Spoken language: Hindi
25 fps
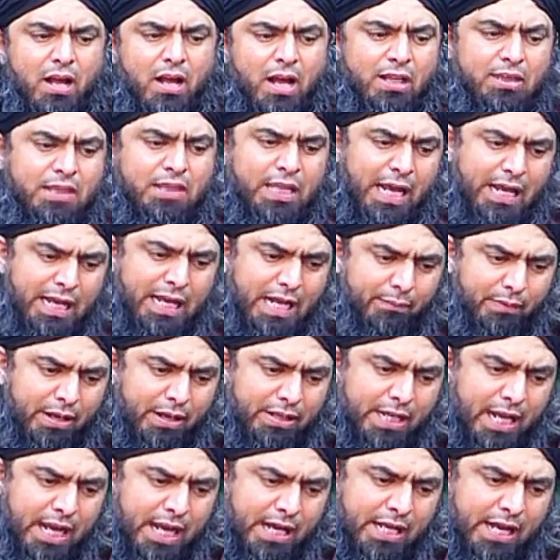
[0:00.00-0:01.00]
हथेली
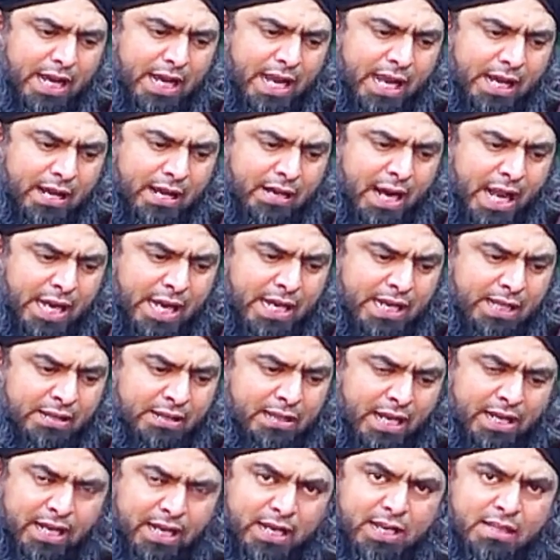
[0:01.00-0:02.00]
में देख रहे हैं एक राई के
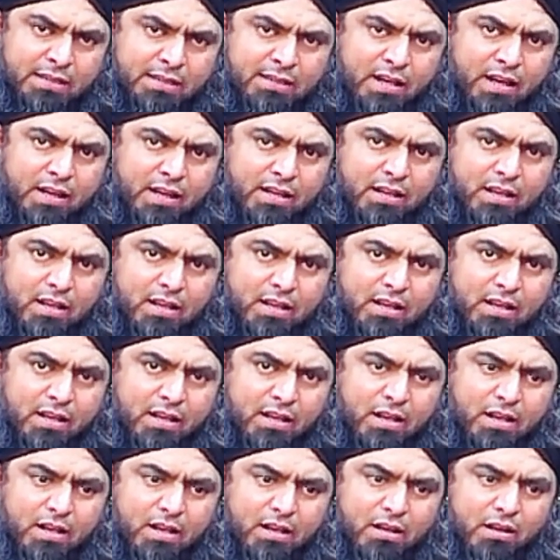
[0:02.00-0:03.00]
दाने की
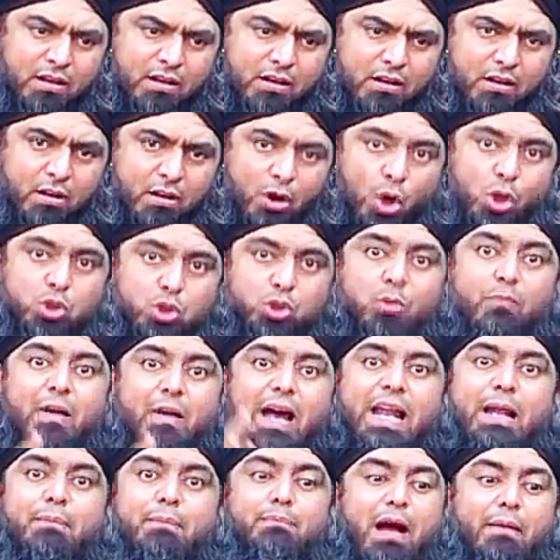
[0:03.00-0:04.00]
तरफ और
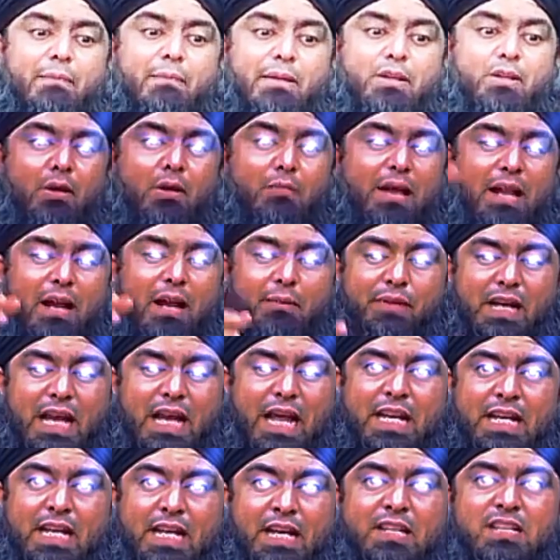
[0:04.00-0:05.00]
तुम्हारे बाबे तो मेरा
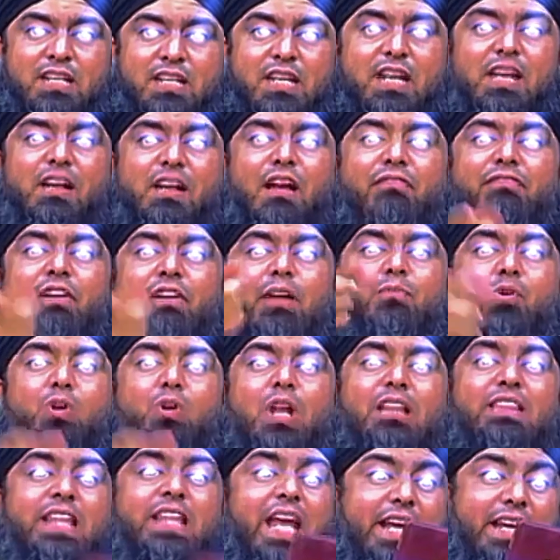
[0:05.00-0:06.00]
मैकेनिकल इंजीनियरिंग का
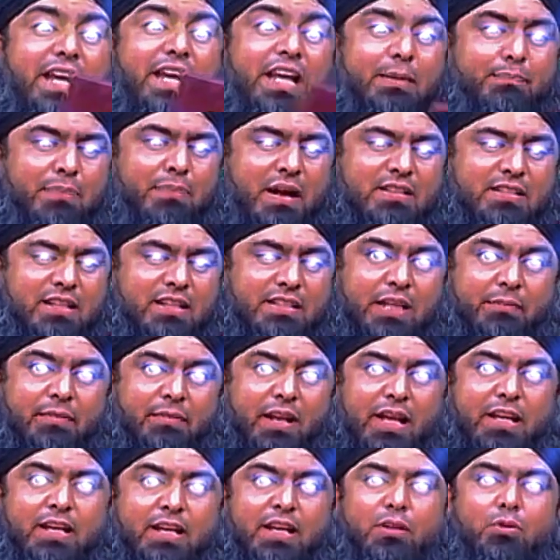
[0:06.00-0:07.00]
फार्मूला देख के नहीं पढ़ सकते
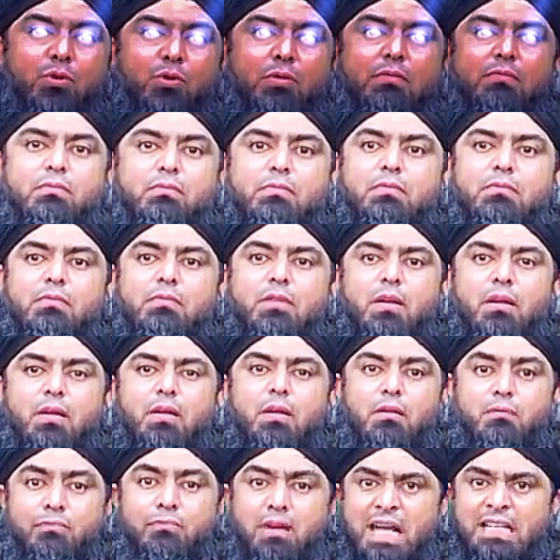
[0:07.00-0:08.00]
मैं लिख के दू
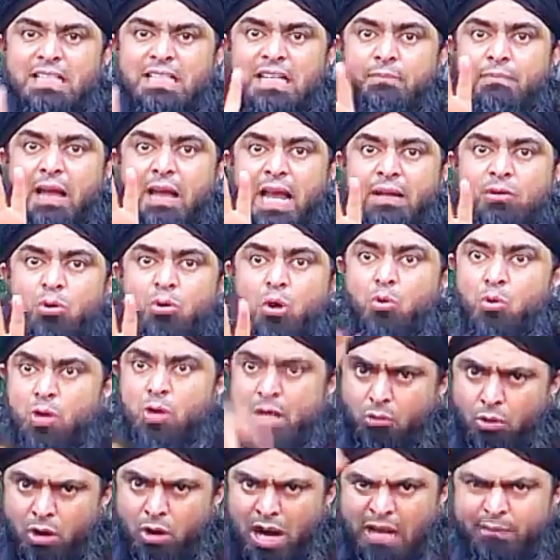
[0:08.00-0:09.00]
वैसे मैं इनको
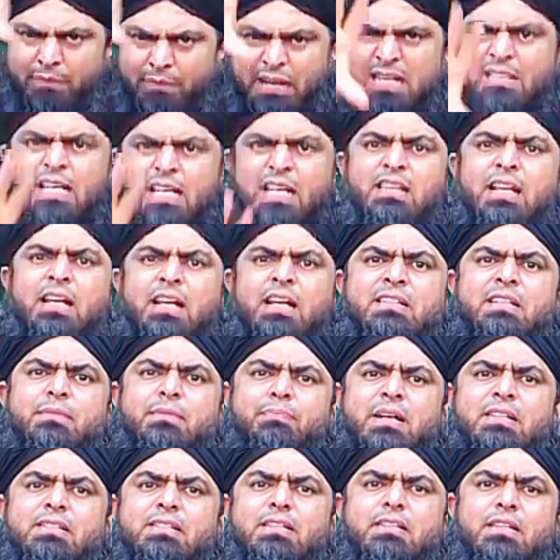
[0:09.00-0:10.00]
कहूँ कुरान भी नहीं सही तरीके से
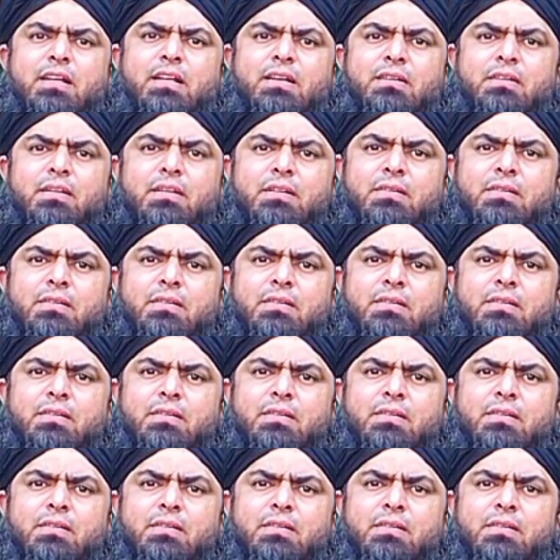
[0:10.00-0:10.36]
पढ़ सकते